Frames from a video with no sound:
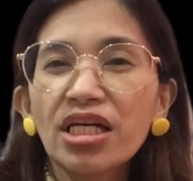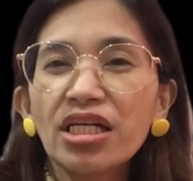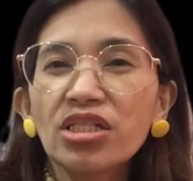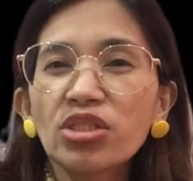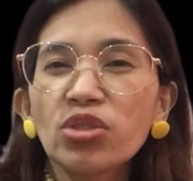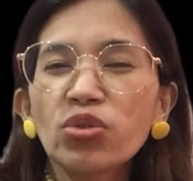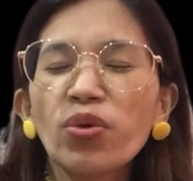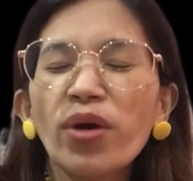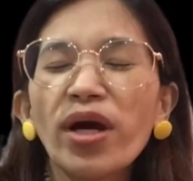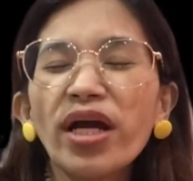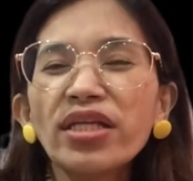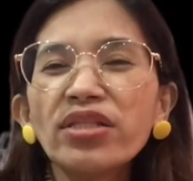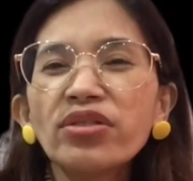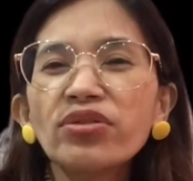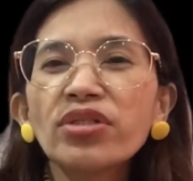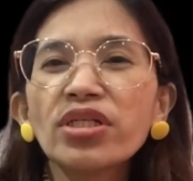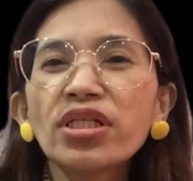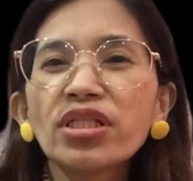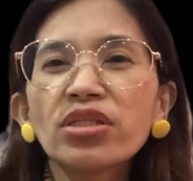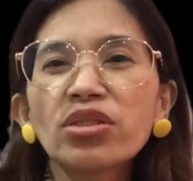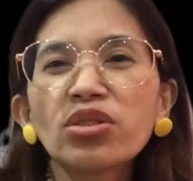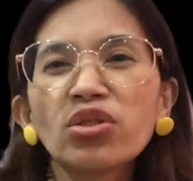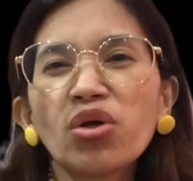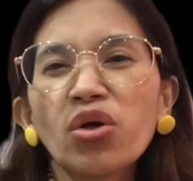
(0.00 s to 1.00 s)
So, I do
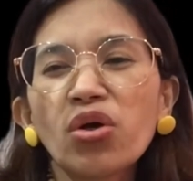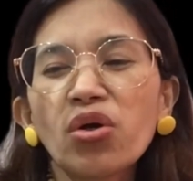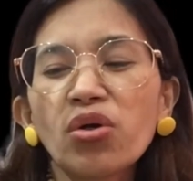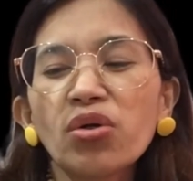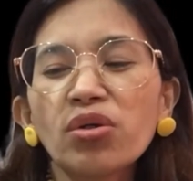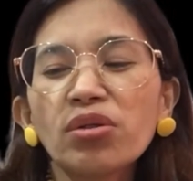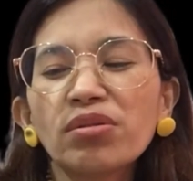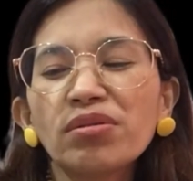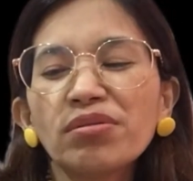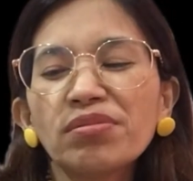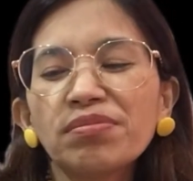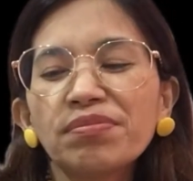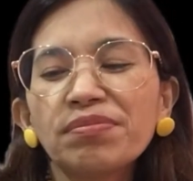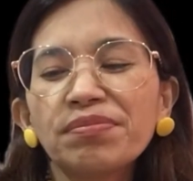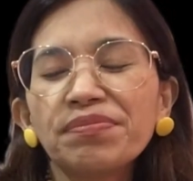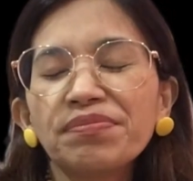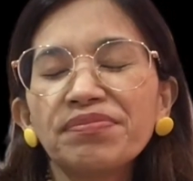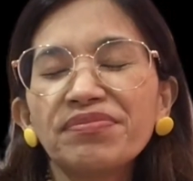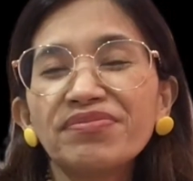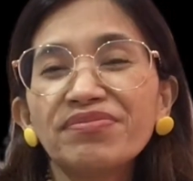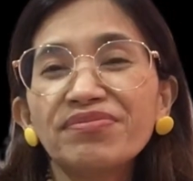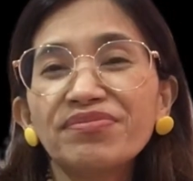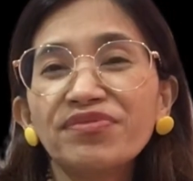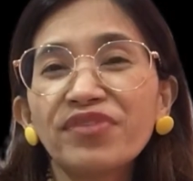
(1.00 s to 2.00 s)
not know,
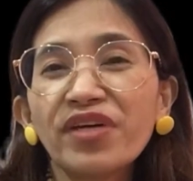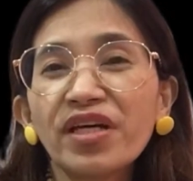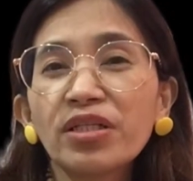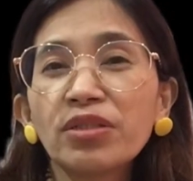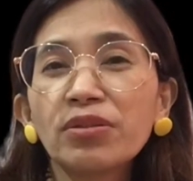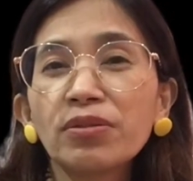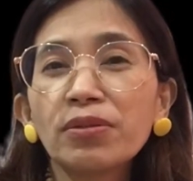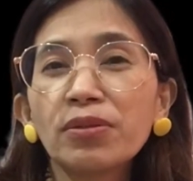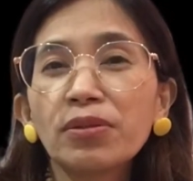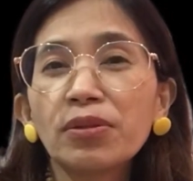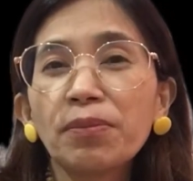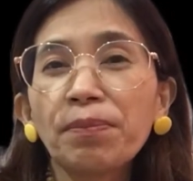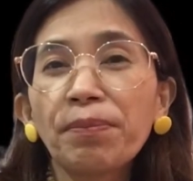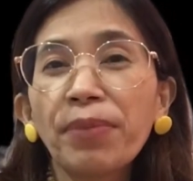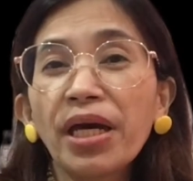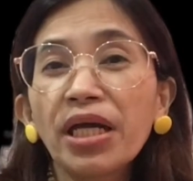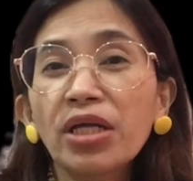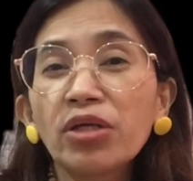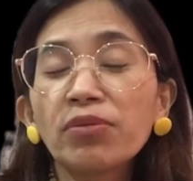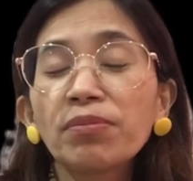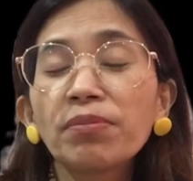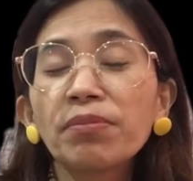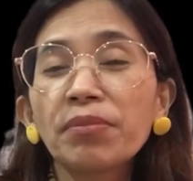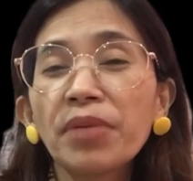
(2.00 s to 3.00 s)
pero,
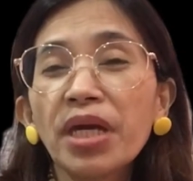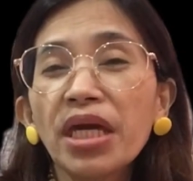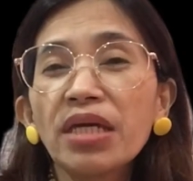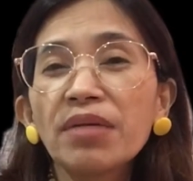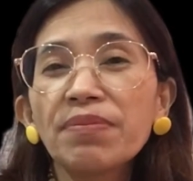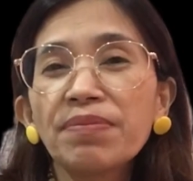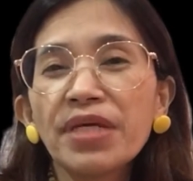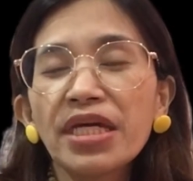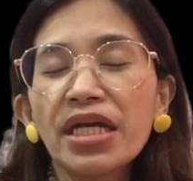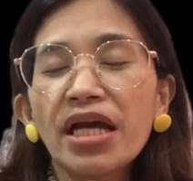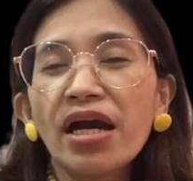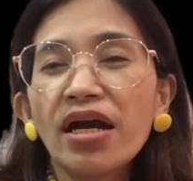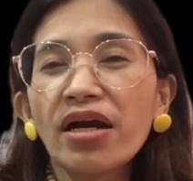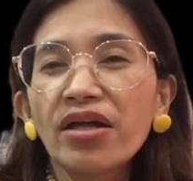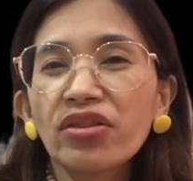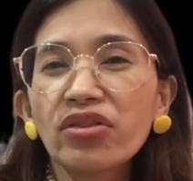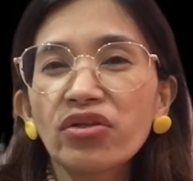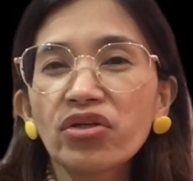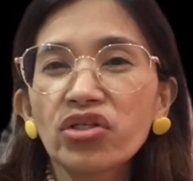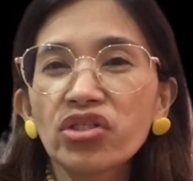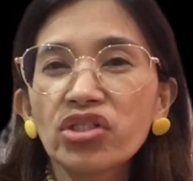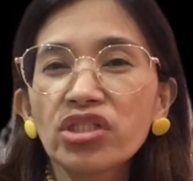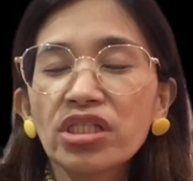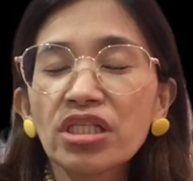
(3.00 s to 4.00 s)
pero maybe
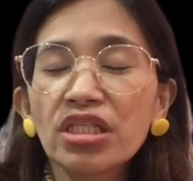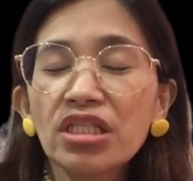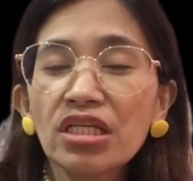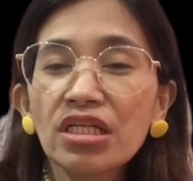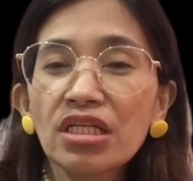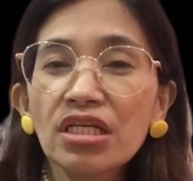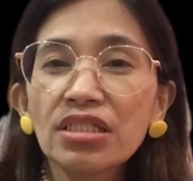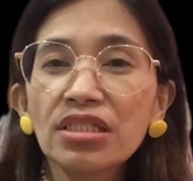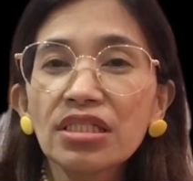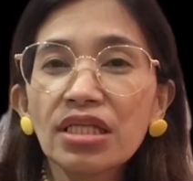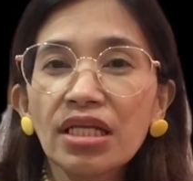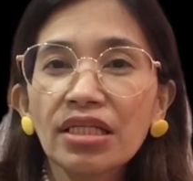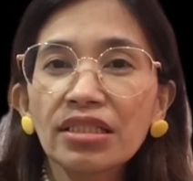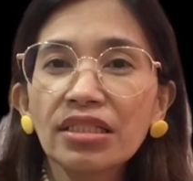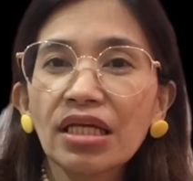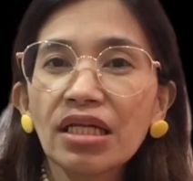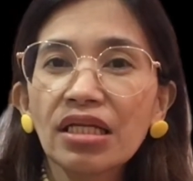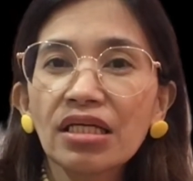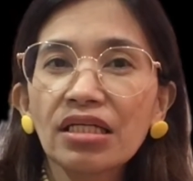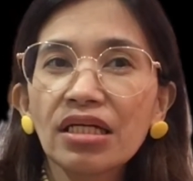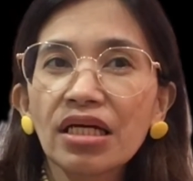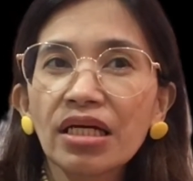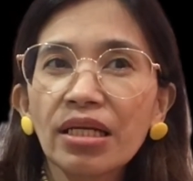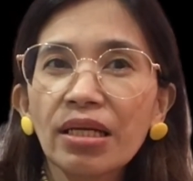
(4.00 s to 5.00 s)
others, hindi na sila
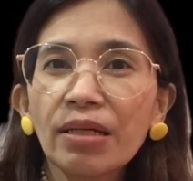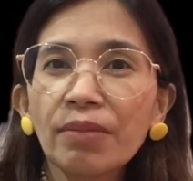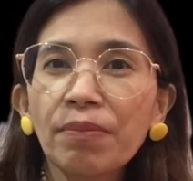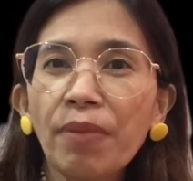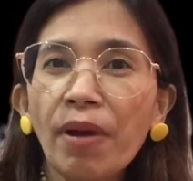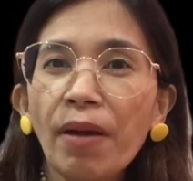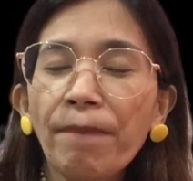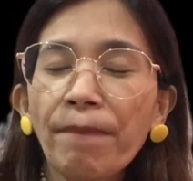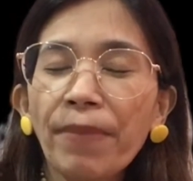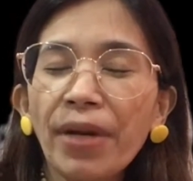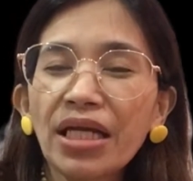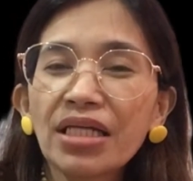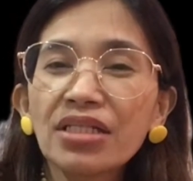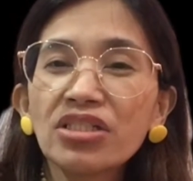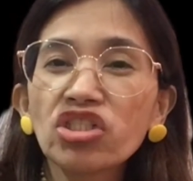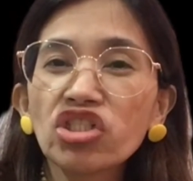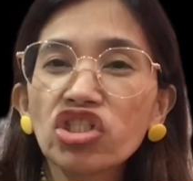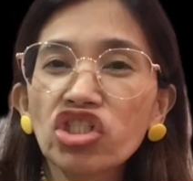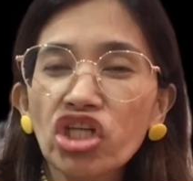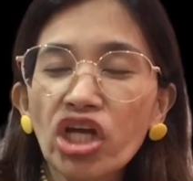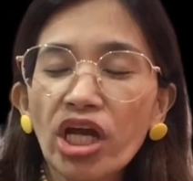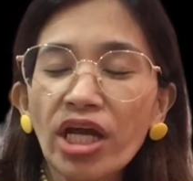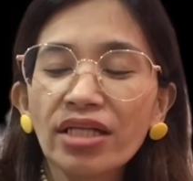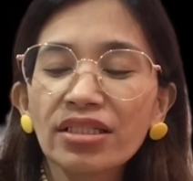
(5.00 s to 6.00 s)
talaga
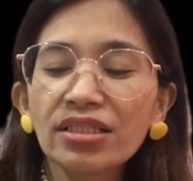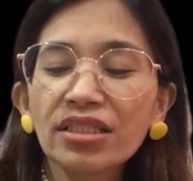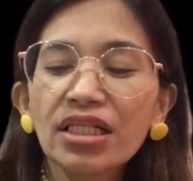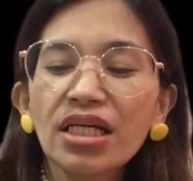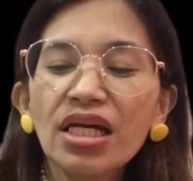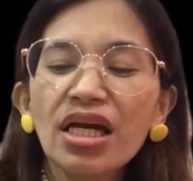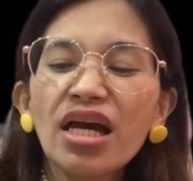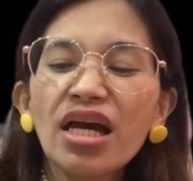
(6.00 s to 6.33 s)
nagpapa-inject,